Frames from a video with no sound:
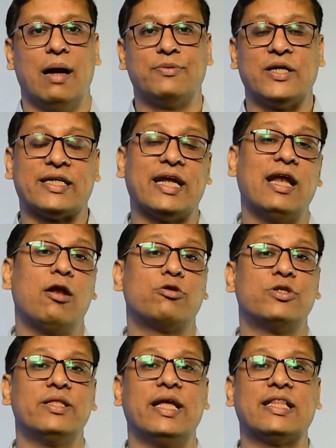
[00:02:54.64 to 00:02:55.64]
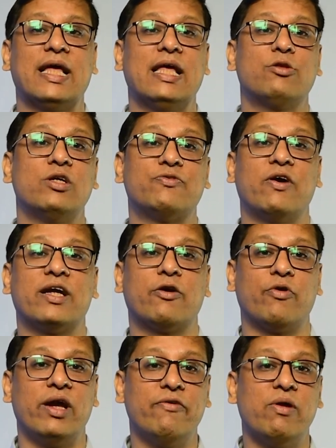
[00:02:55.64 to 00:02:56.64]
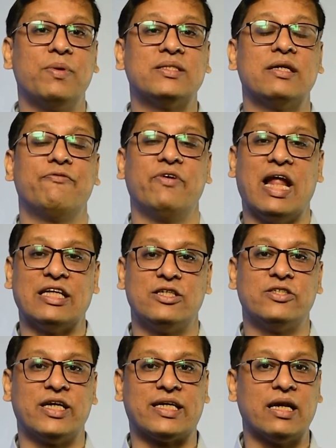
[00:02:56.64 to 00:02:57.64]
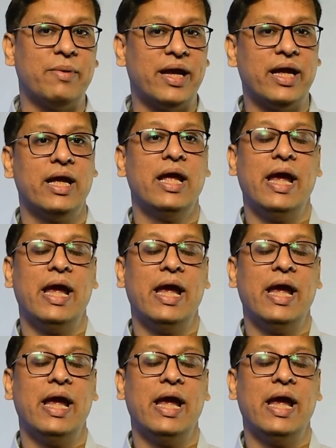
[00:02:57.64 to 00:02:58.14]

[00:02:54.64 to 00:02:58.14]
अब सेक्टर इलेक्शन देखते हैं तो इस फंड का 21 परसेंट फाइनेंशियल सेक्टर में है